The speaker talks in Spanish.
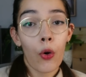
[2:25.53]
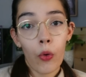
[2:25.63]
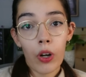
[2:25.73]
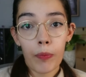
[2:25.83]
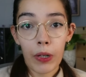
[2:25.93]

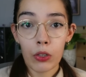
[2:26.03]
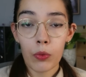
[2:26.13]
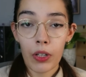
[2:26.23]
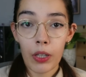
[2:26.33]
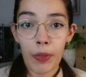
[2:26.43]
o el Pacto
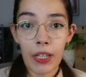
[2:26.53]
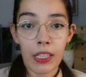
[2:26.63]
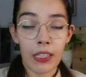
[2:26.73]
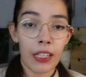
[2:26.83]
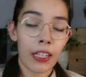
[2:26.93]
Verde para
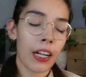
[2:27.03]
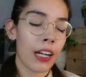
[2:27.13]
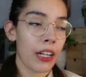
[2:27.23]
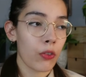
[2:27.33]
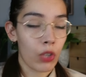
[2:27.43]
intentar llegar a
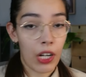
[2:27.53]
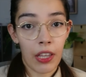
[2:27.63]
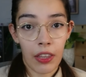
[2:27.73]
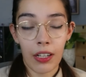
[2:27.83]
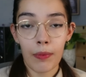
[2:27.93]
la
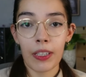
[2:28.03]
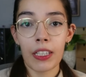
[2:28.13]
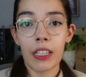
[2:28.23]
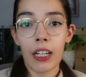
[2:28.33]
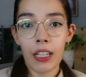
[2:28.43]
neutralidad
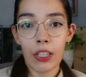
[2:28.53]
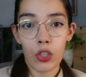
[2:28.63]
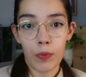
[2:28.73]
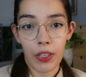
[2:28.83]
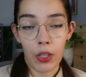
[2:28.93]
climática en
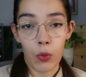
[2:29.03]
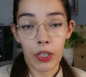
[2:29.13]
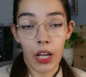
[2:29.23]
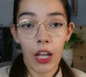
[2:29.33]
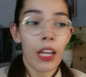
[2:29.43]

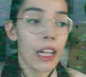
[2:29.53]
2050.